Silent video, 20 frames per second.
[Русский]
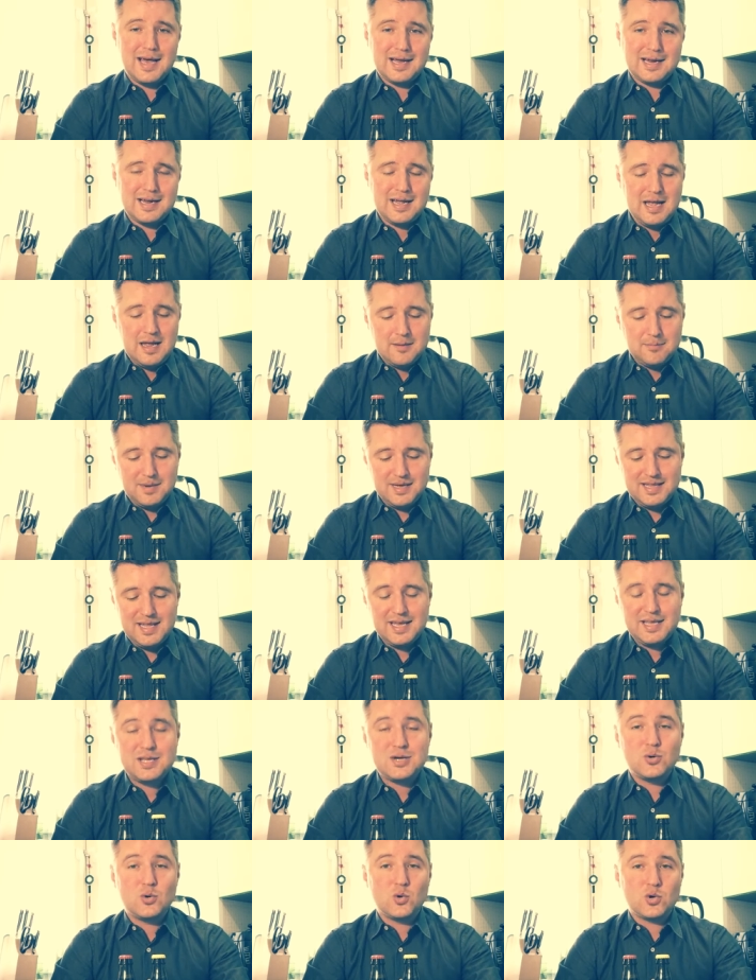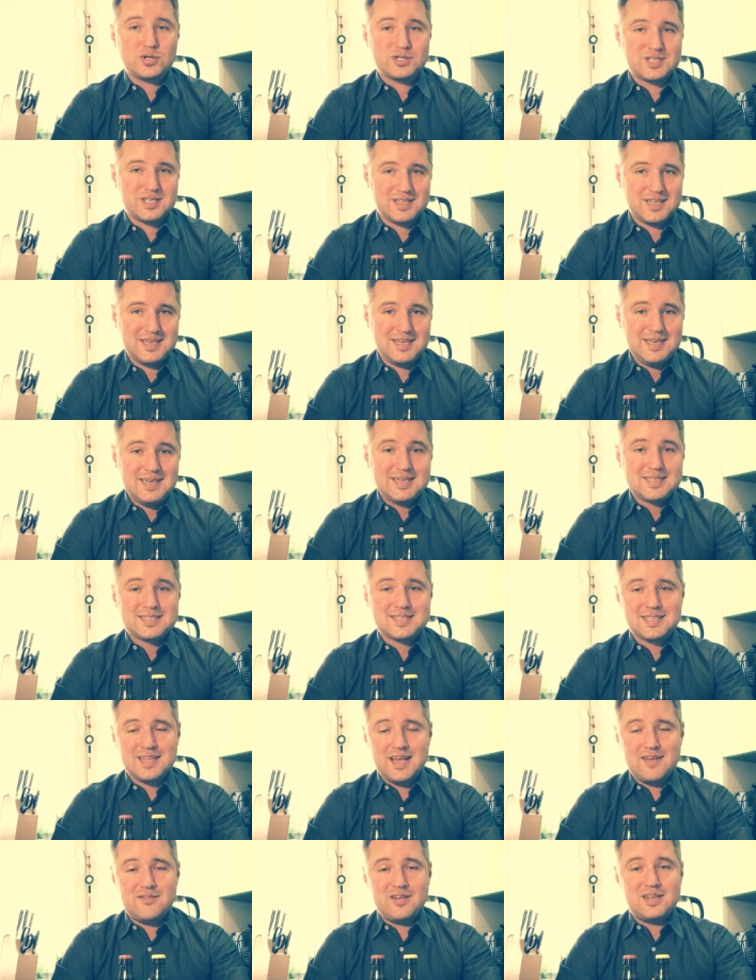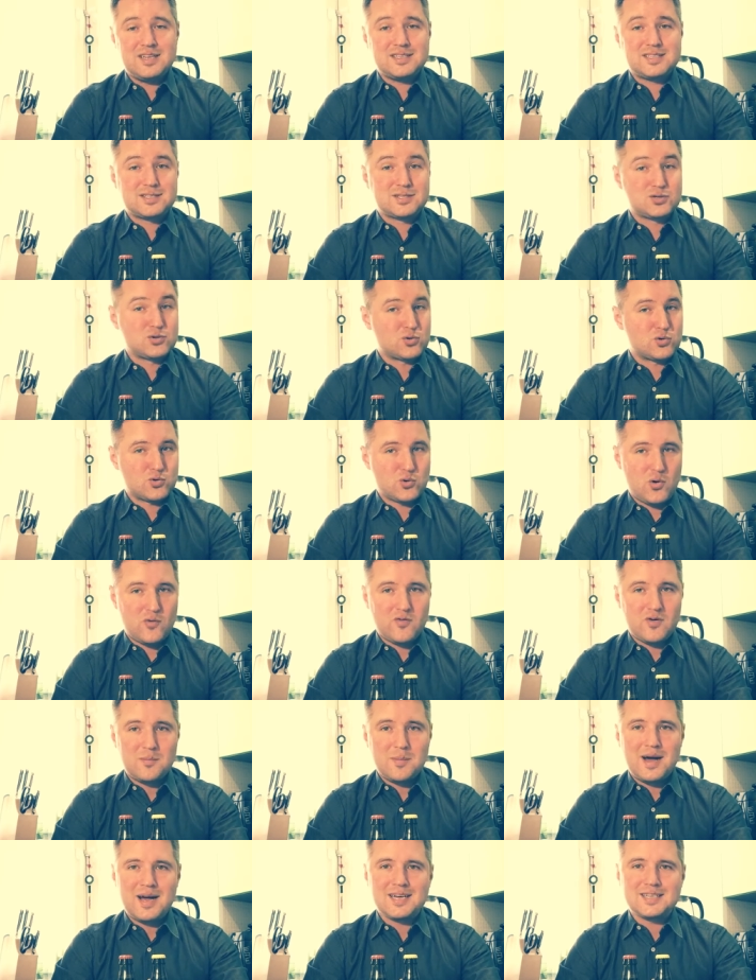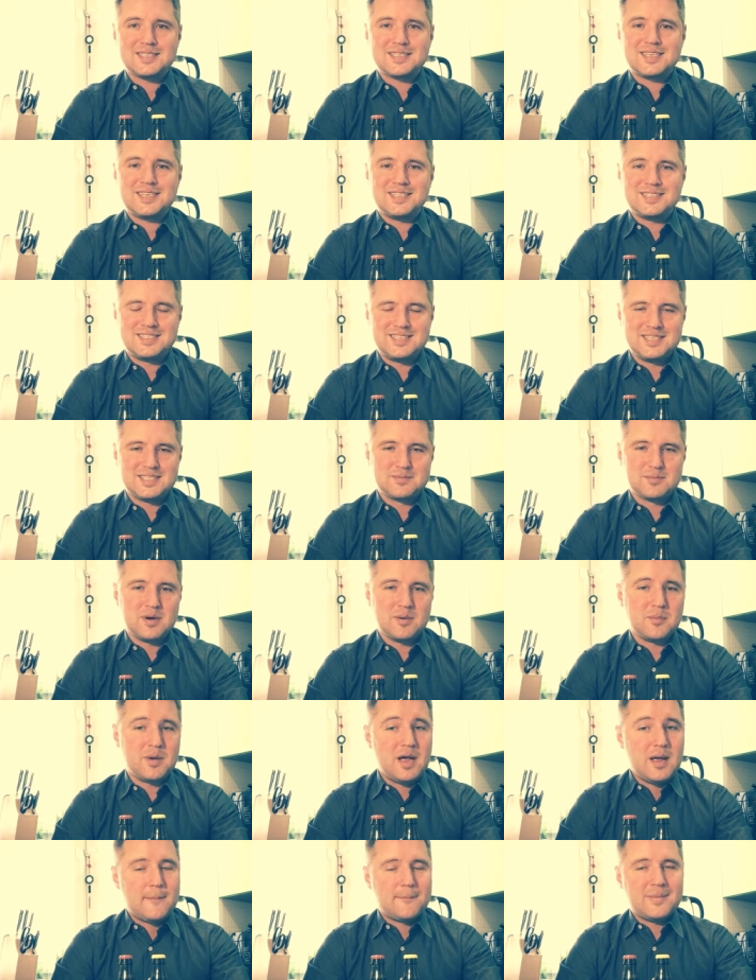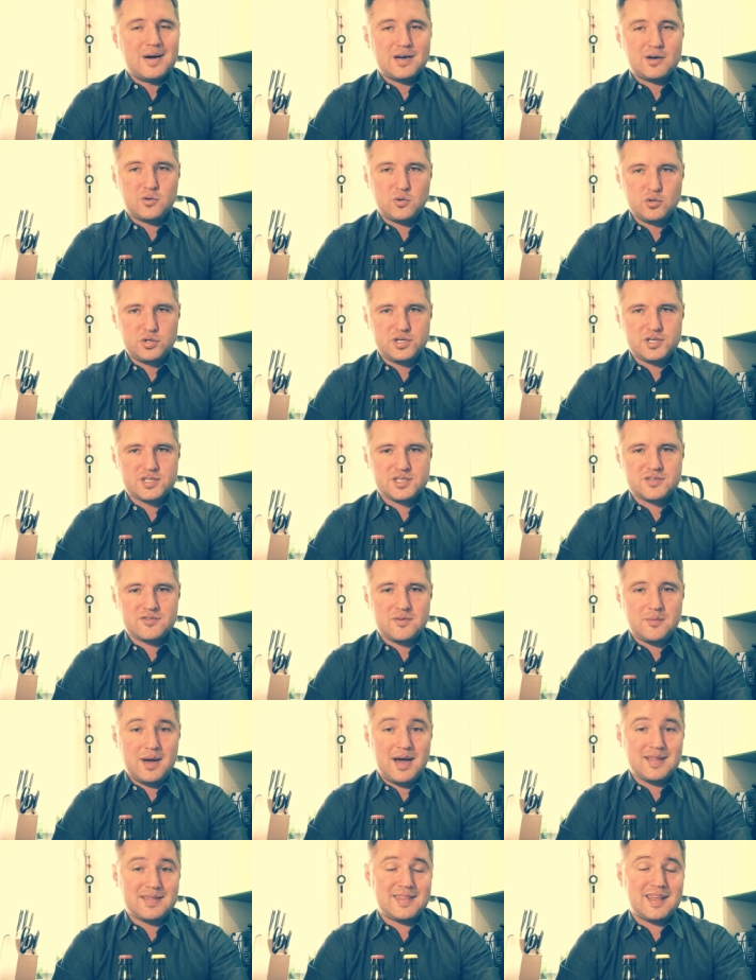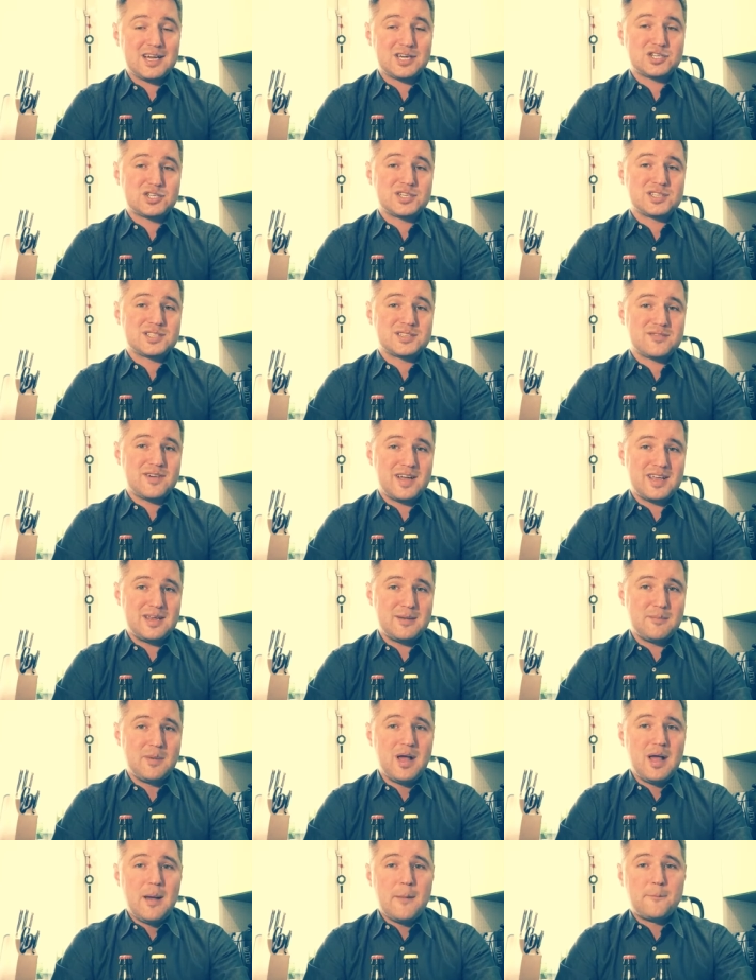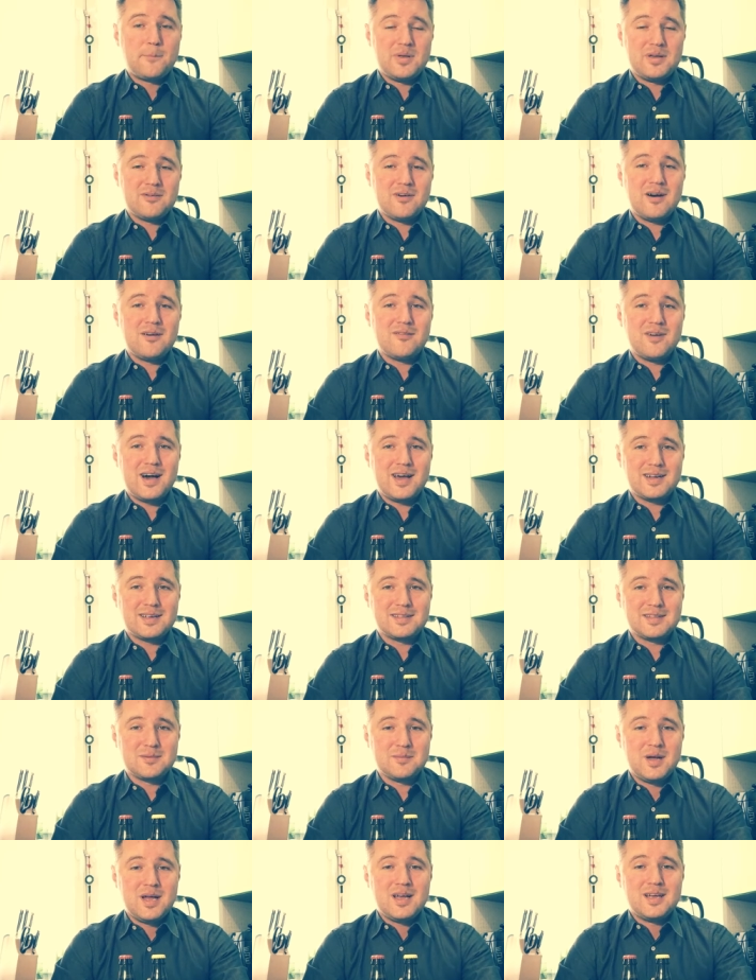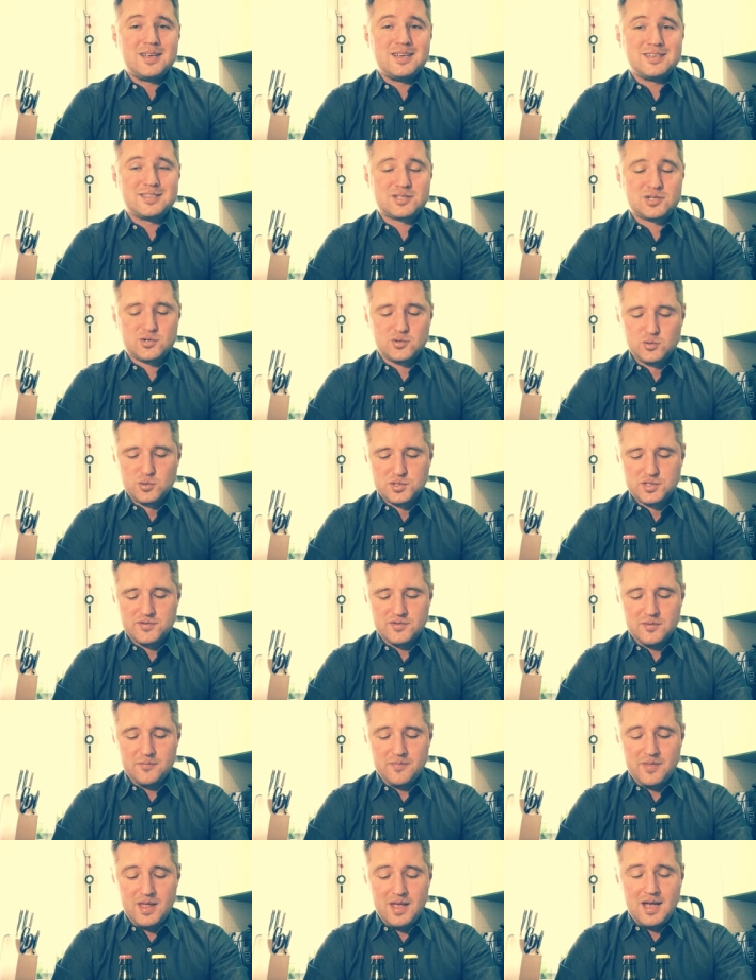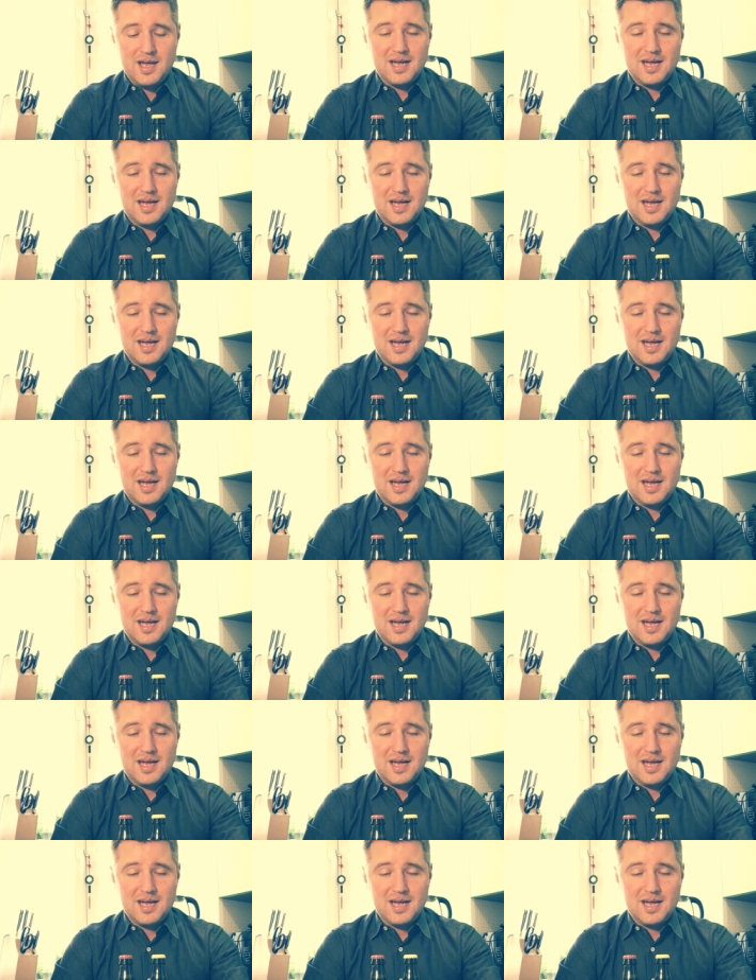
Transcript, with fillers: Так, монахи ордена славились суровым аскетизмом, могуществом, а также своим пивоваренным искусством.